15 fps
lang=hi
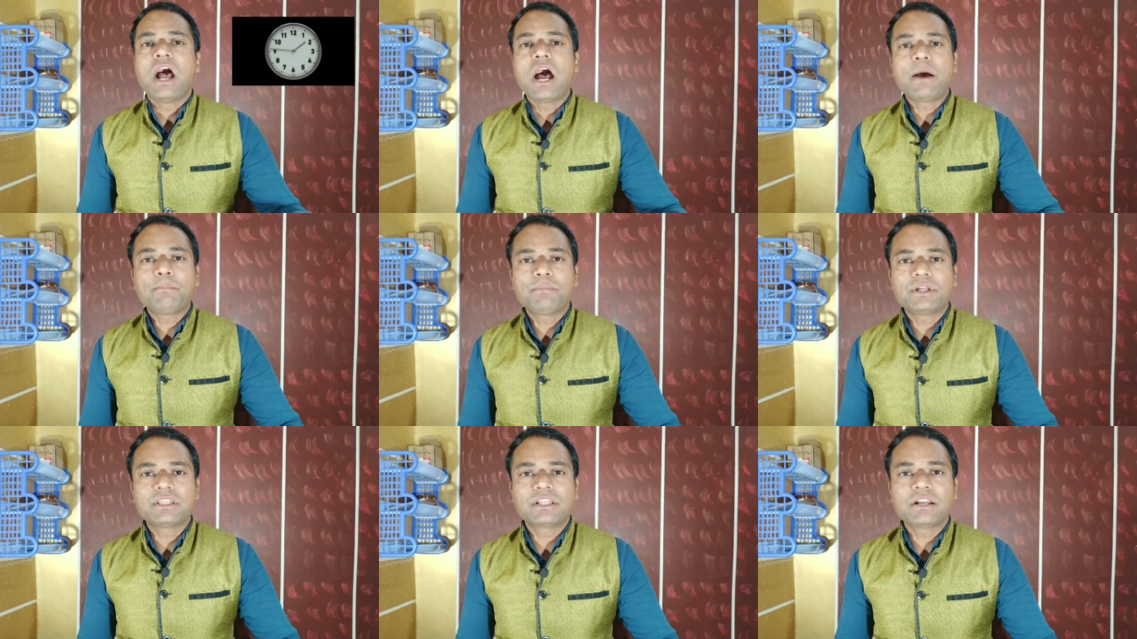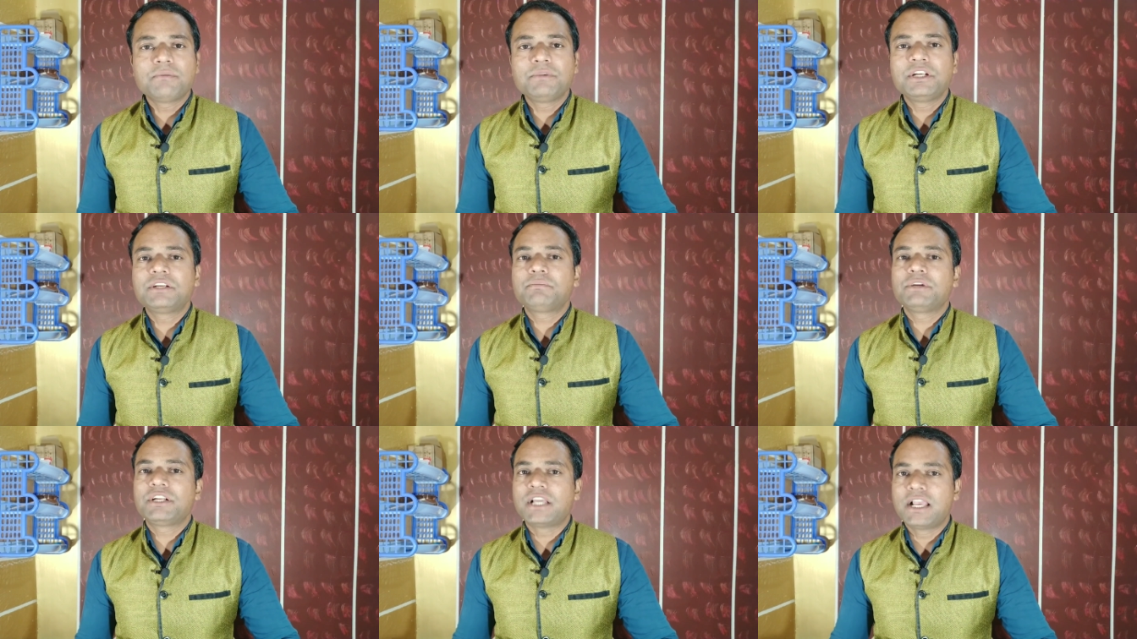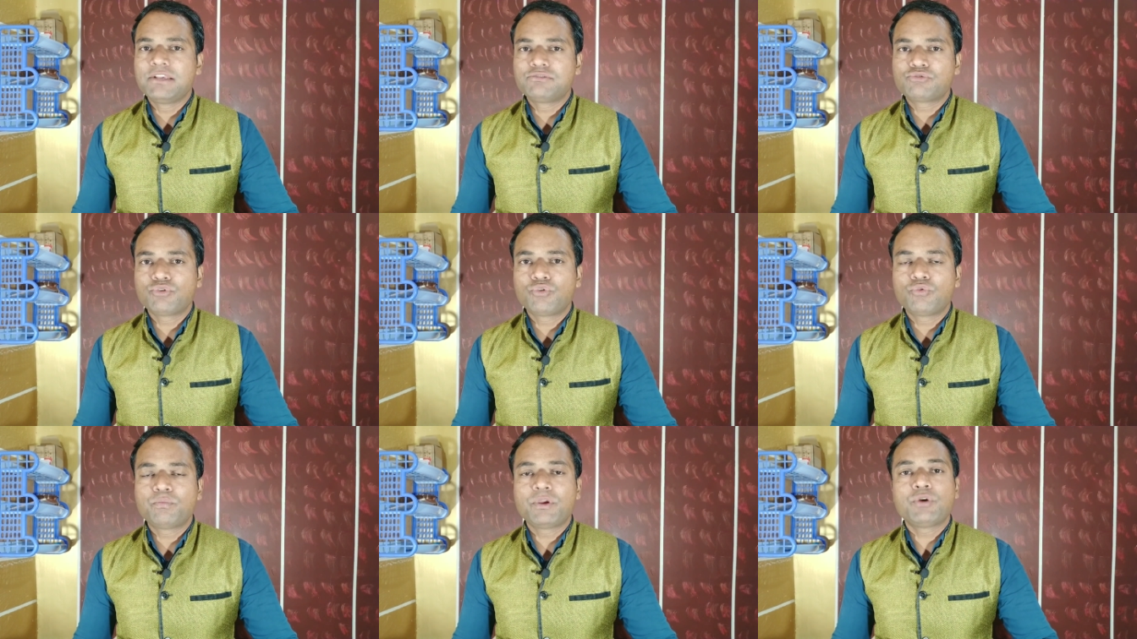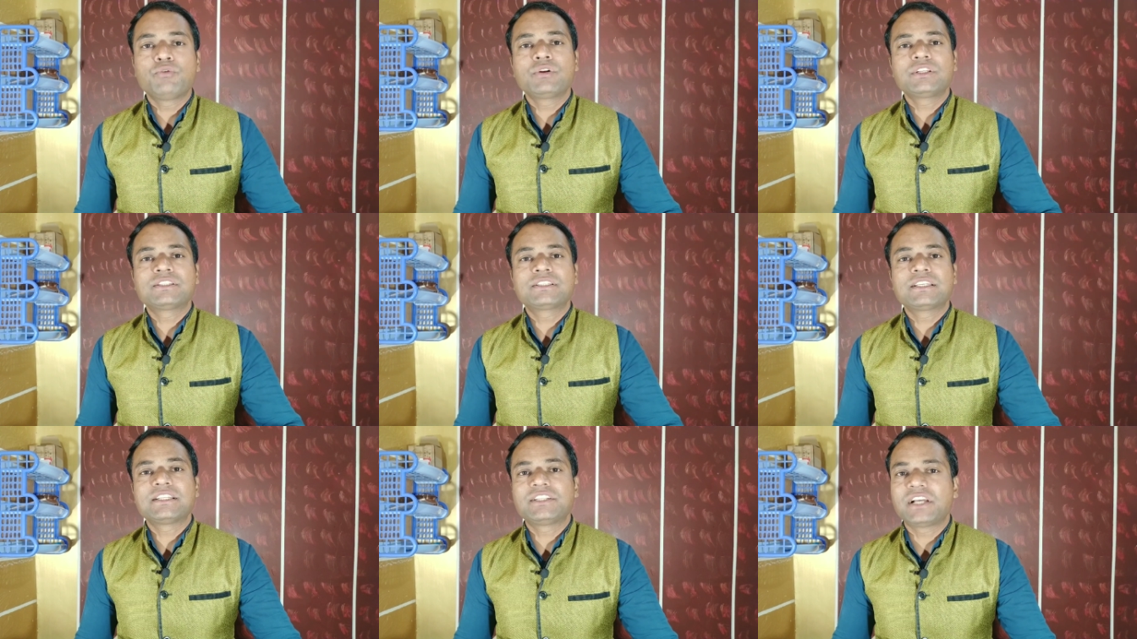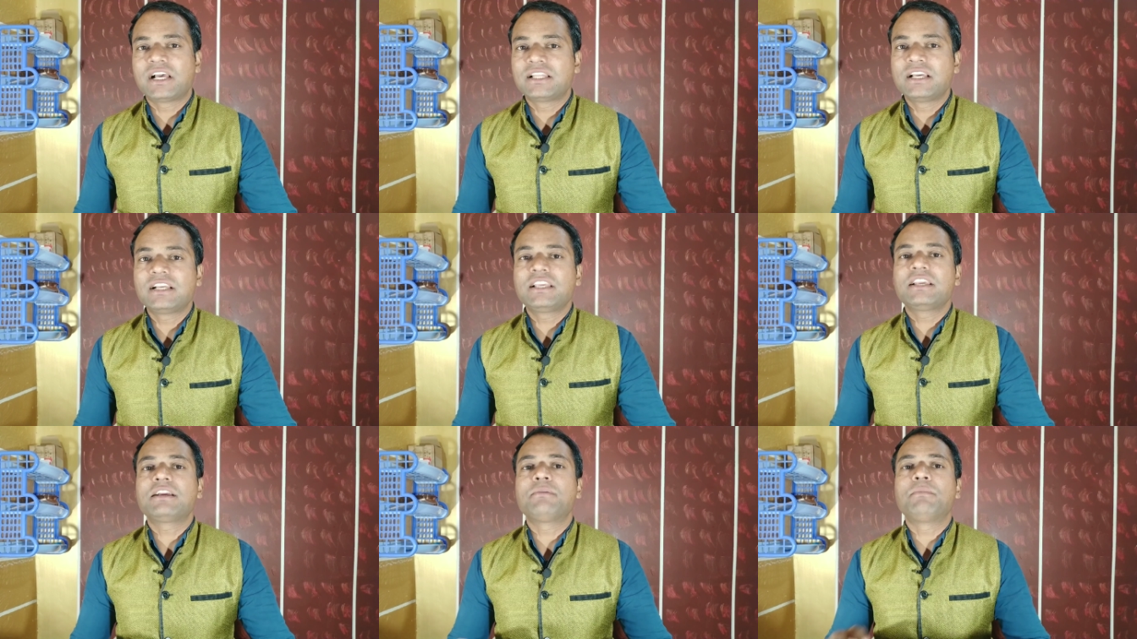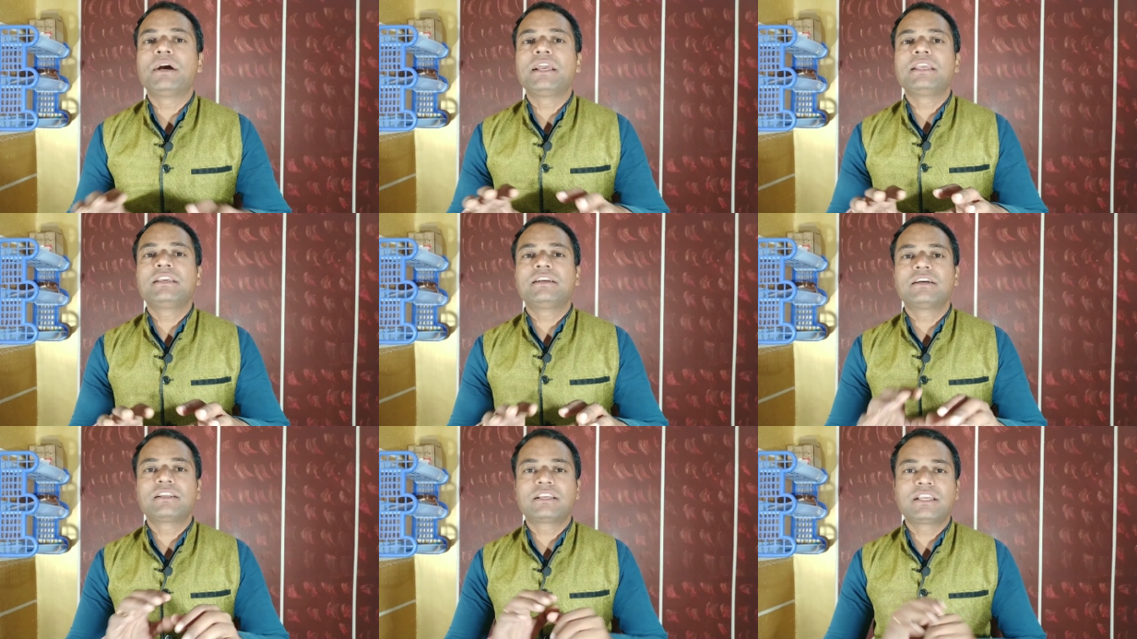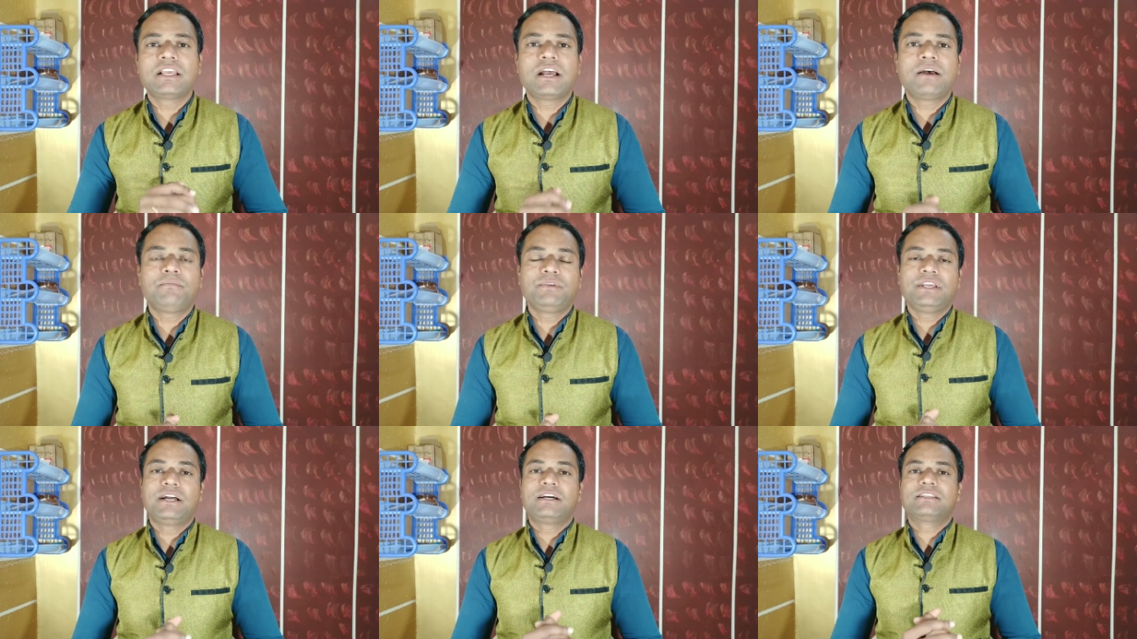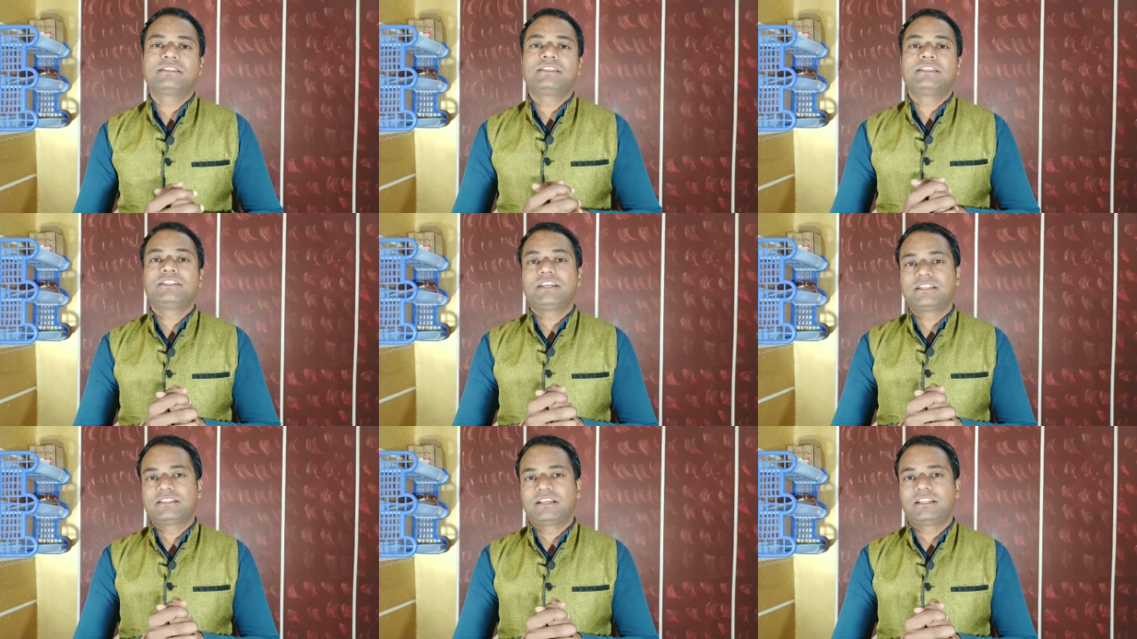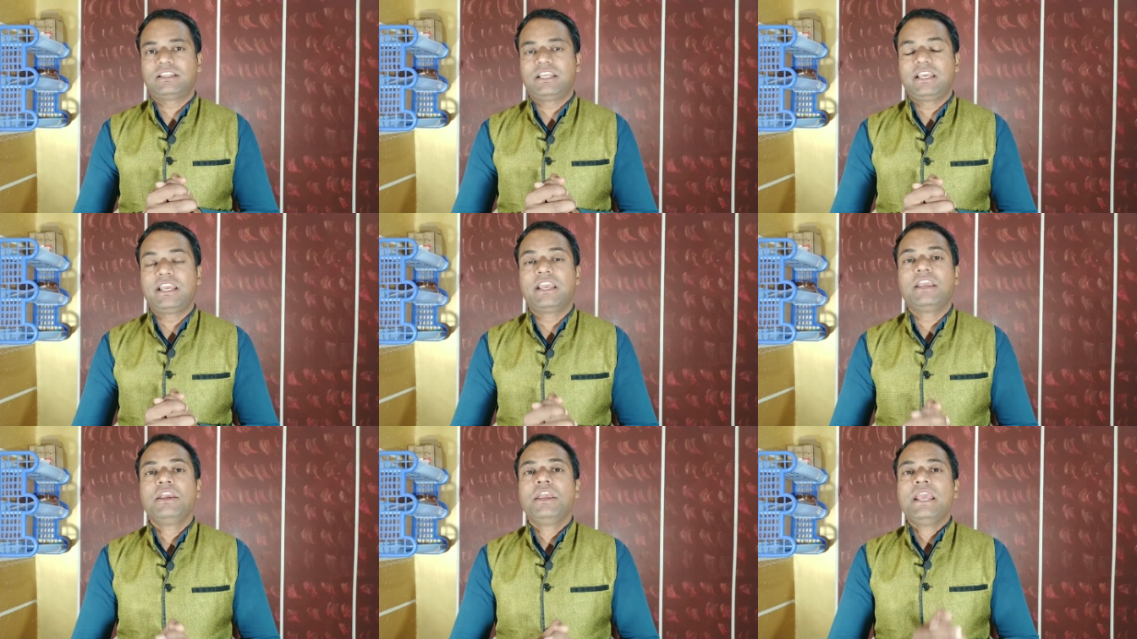आप 15 मिनट में ढाई सौ रुपये और इससे ज़्यादा की कमाई करके आप यहाँ से जा सकते हैं